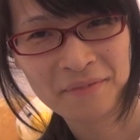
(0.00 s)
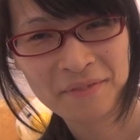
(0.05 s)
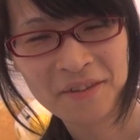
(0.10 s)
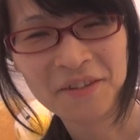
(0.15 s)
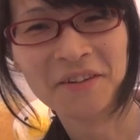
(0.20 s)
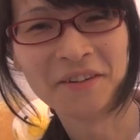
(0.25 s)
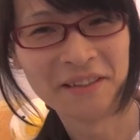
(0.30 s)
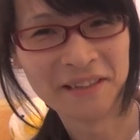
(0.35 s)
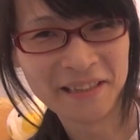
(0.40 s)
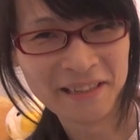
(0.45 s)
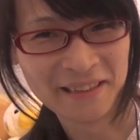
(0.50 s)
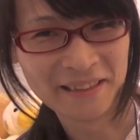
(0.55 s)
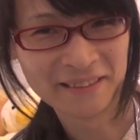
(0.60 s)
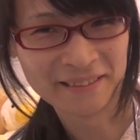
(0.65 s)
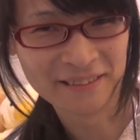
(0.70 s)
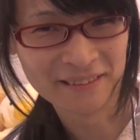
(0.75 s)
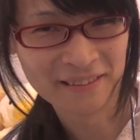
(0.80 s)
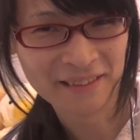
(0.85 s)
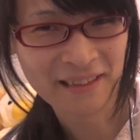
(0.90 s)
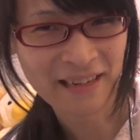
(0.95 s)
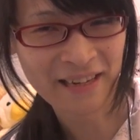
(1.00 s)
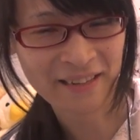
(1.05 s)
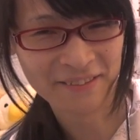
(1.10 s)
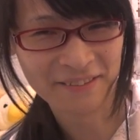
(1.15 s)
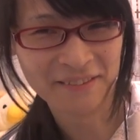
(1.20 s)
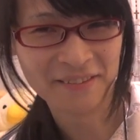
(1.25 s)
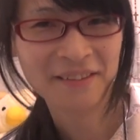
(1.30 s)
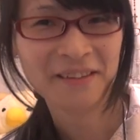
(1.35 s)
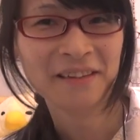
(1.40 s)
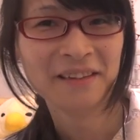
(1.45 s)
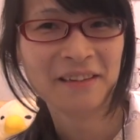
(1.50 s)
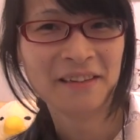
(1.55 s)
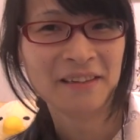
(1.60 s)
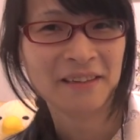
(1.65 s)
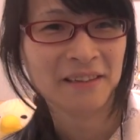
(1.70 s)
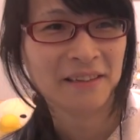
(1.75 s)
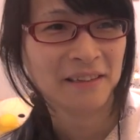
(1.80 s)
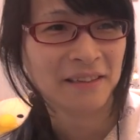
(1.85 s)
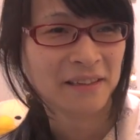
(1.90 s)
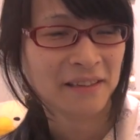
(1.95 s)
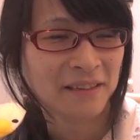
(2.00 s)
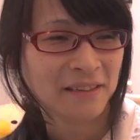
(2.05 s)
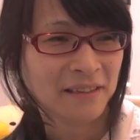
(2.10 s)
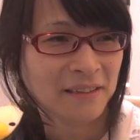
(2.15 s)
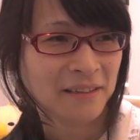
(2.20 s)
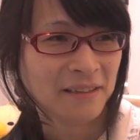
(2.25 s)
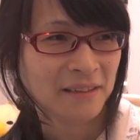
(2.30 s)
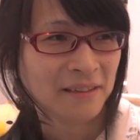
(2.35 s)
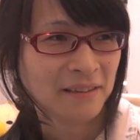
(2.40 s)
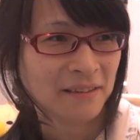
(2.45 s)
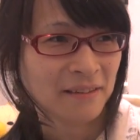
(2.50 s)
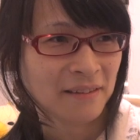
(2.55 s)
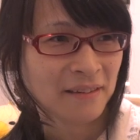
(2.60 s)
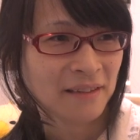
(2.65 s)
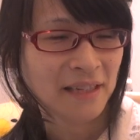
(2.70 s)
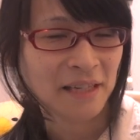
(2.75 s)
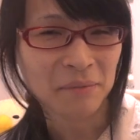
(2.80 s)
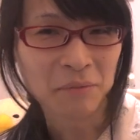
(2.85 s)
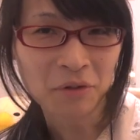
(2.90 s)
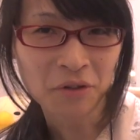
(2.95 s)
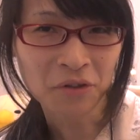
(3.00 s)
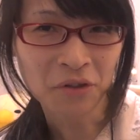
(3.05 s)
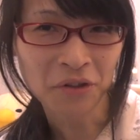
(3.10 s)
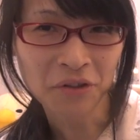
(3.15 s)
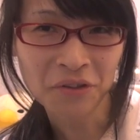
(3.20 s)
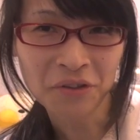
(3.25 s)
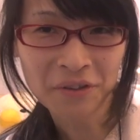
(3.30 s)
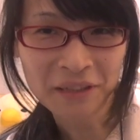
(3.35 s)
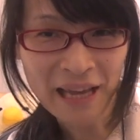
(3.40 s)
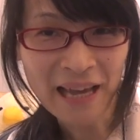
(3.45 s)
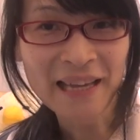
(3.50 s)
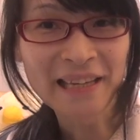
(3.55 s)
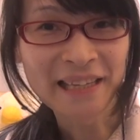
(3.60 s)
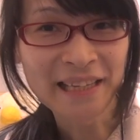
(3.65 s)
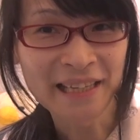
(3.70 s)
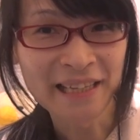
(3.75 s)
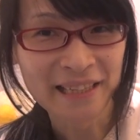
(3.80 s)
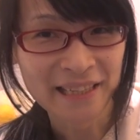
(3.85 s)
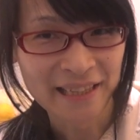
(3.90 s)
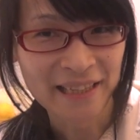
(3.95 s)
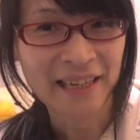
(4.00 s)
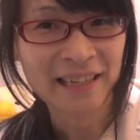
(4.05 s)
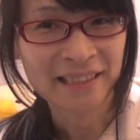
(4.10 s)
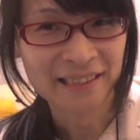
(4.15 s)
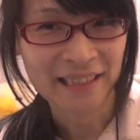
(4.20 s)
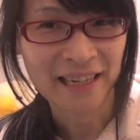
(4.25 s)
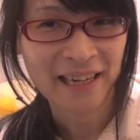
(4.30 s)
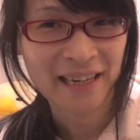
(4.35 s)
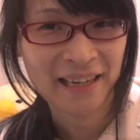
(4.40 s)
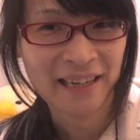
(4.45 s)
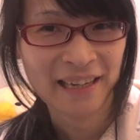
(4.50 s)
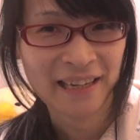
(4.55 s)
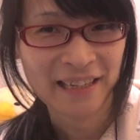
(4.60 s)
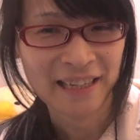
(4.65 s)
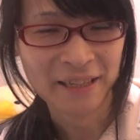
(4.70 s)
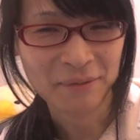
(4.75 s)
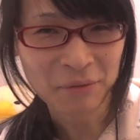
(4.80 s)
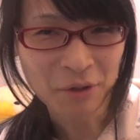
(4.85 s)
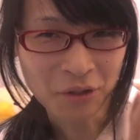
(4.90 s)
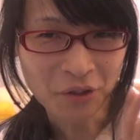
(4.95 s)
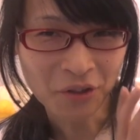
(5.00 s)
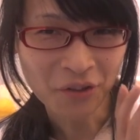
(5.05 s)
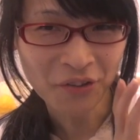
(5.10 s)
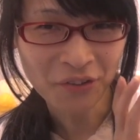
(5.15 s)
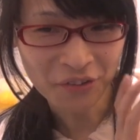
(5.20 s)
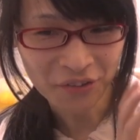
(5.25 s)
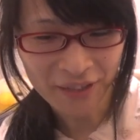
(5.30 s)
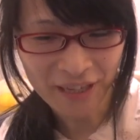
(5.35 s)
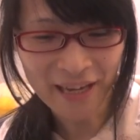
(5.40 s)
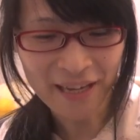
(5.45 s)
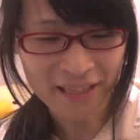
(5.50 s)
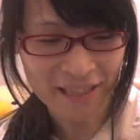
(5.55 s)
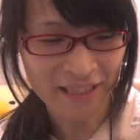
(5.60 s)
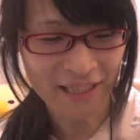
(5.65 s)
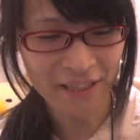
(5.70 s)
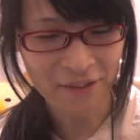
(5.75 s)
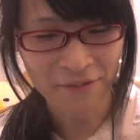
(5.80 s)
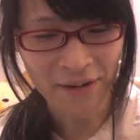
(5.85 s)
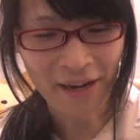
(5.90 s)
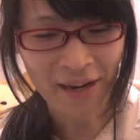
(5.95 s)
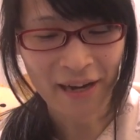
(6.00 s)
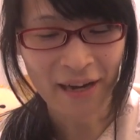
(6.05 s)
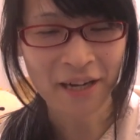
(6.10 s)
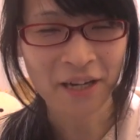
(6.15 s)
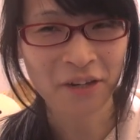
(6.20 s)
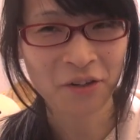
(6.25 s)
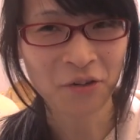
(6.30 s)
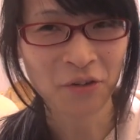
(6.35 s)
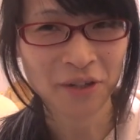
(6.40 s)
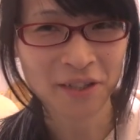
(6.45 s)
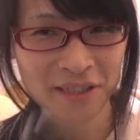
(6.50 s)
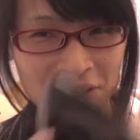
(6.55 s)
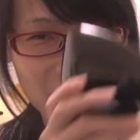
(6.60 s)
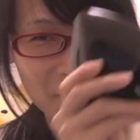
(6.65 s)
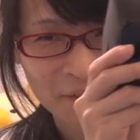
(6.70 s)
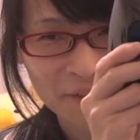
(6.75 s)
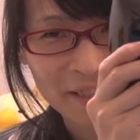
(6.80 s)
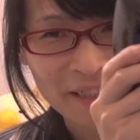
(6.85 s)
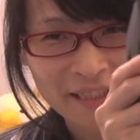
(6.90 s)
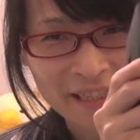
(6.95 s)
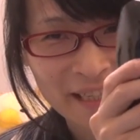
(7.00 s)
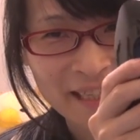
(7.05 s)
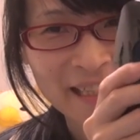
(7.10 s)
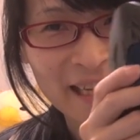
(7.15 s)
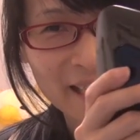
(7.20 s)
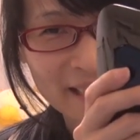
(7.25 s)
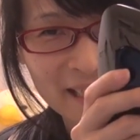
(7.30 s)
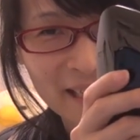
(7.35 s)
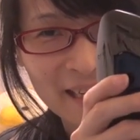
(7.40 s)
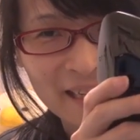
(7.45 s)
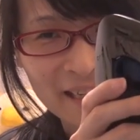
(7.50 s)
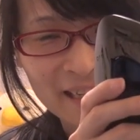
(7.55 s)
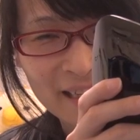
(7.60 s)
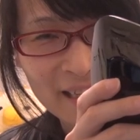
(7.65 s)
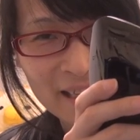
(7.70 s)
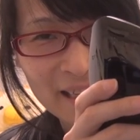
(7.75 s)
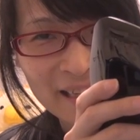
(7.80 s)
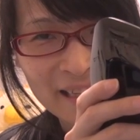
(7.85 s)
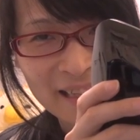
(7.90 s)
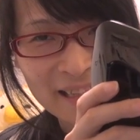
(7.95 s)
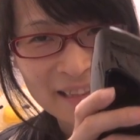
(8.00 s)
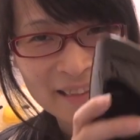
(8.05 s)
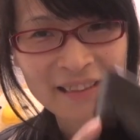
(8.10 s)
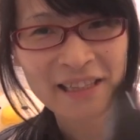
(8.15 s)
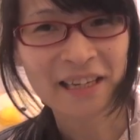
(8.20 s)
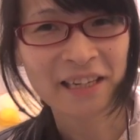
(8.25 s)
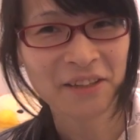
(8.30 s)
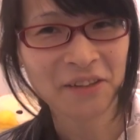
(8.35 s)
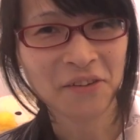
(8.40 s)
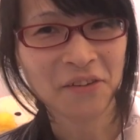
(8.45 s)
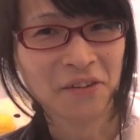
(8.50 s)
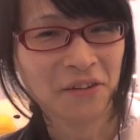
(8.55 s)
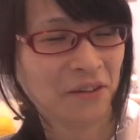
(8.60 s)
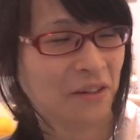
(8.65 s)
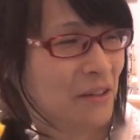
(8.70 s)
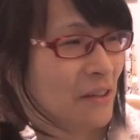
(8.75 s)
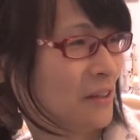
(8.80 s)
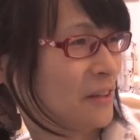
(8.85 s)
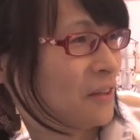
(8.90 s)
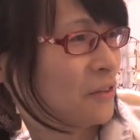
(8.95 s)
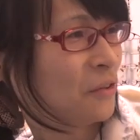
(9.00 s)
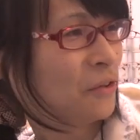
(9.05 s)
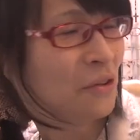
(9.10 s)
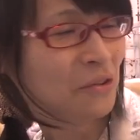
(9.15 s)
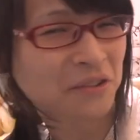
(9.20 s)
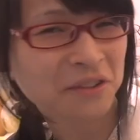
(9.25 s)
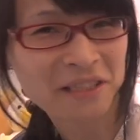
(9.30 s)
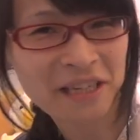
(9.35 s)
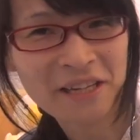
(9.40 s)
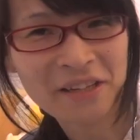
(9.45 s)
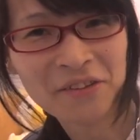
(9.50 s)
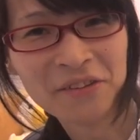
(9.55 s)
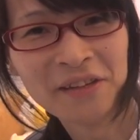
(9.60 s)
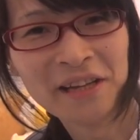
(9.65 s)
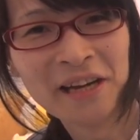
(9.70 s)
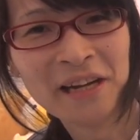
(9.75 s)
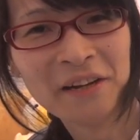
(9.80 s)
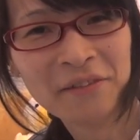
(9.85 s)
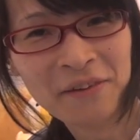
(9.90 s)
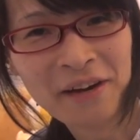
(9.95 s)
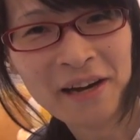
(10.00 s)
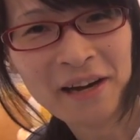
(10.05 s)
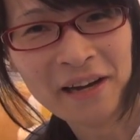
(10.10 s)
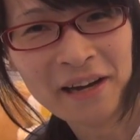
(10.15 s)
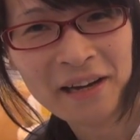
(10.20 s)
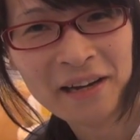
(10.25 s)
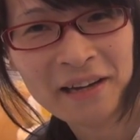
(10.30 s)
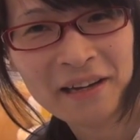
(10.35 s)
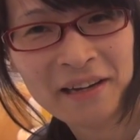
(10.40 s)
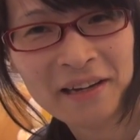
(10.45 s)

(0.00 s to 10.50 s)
ということであれですあのリモコンのない機器ってあるじゃんリモコンのない機器はあこれこれでできないじゃんだけどコンセントであれば